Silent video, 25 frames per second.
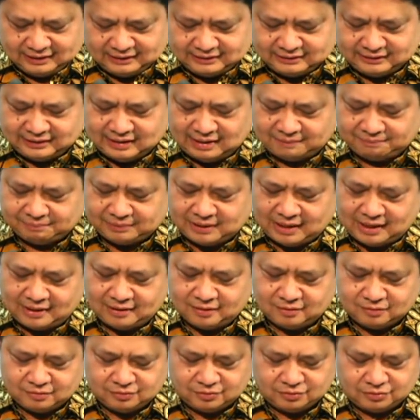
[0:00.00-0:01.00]

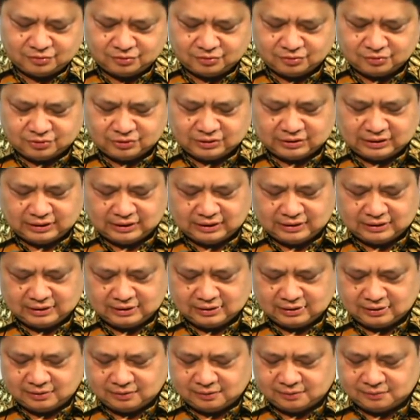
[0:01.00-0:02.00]
disiapkan untuk
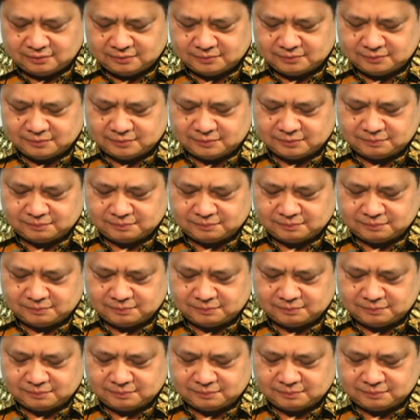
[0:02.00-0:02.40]
eh,